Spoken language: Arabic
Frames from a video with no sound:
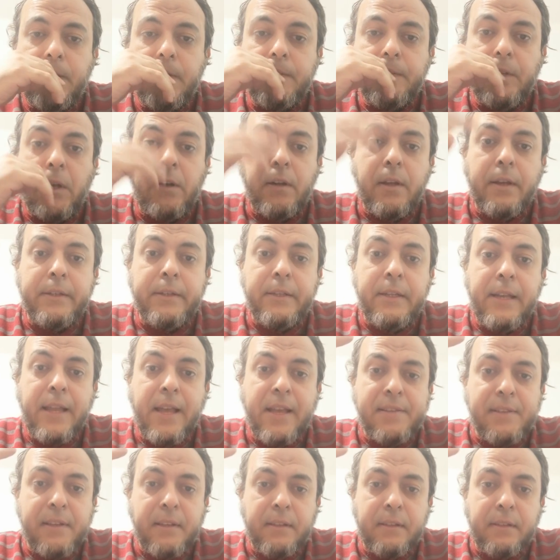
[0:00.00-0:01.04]
درءا
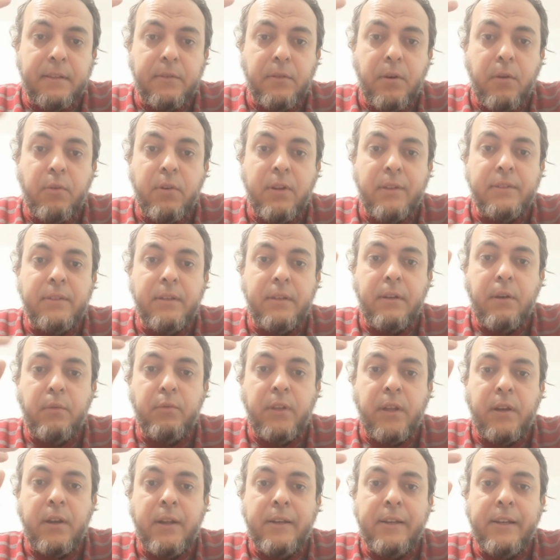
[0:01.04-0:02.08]
للحسد أو ردا أو
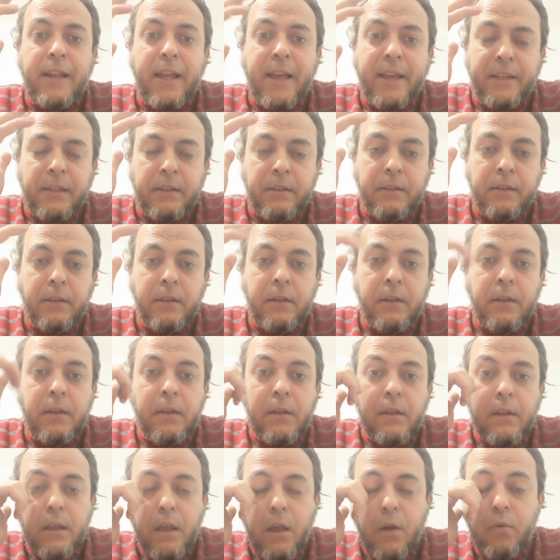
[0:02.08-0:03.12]
درءا للعين
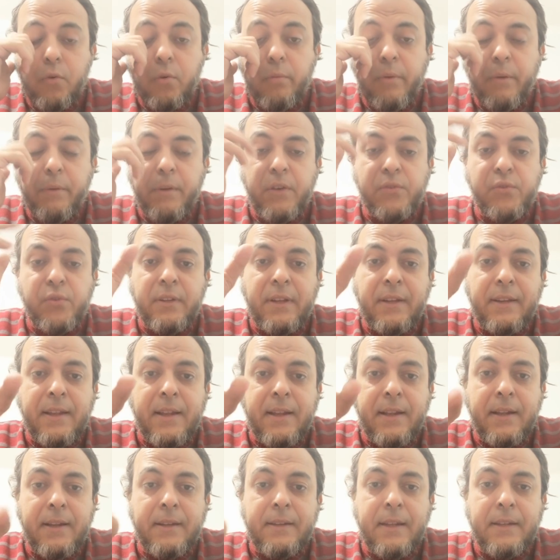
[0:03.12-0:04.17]
أو ربما يظن أن
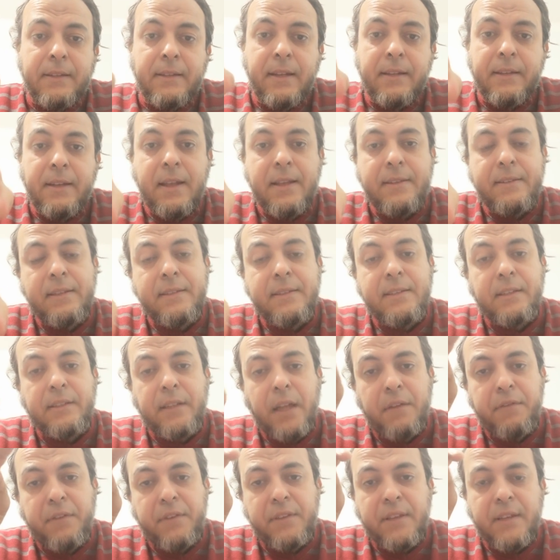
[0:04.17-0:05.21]
أن, أن هذه
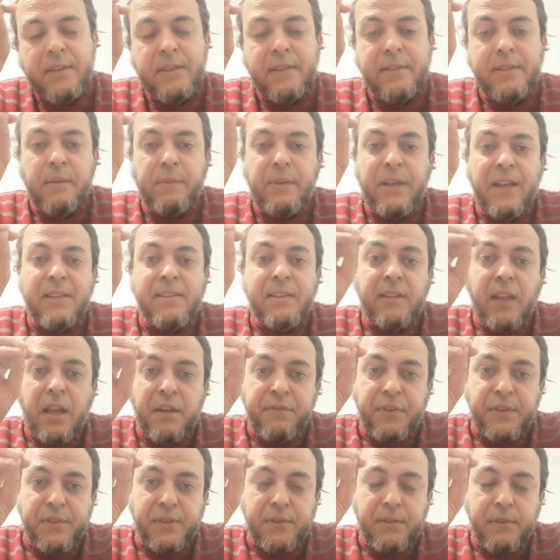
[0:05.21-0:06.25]
ستحفظ هذه الذبيحة
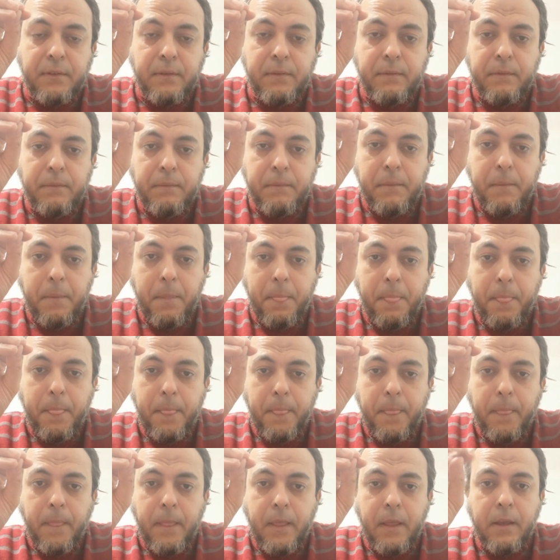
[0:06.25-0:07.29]
ستحفظ
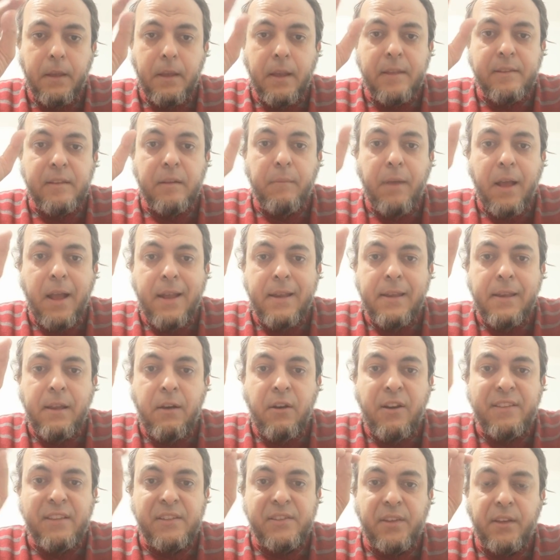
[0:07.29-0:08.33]
آه، هذا المحل
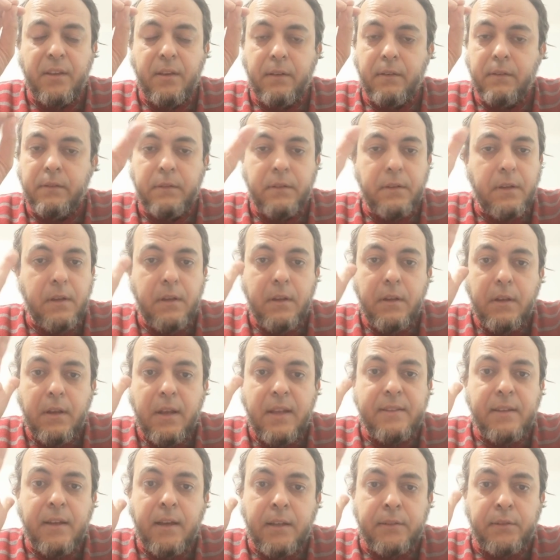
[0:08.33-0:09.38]
أو هذه السيارة
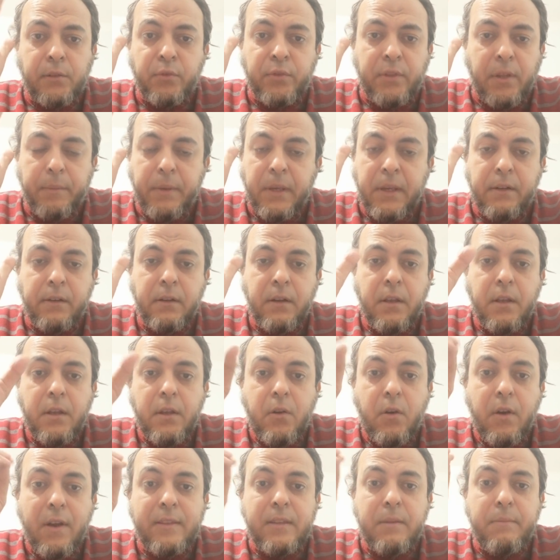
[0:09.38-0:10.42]
هذا خطأ كبير
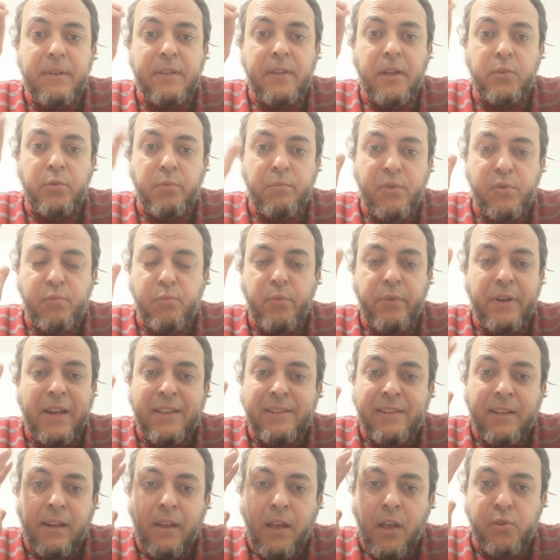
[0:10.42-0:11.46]
وهذه بدعة مذمومة
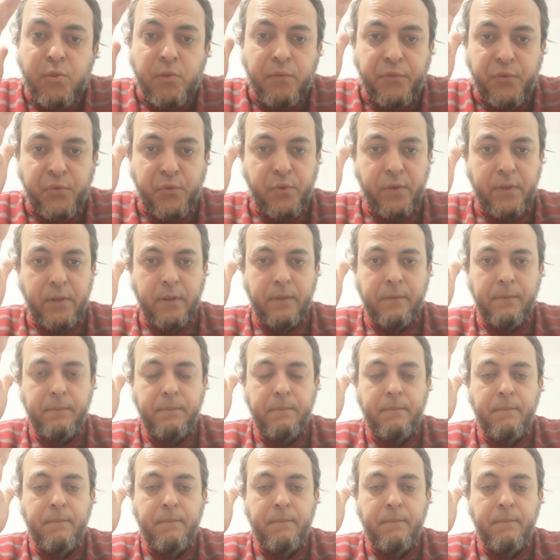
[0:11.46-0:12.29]
ليس لها أصل في السنة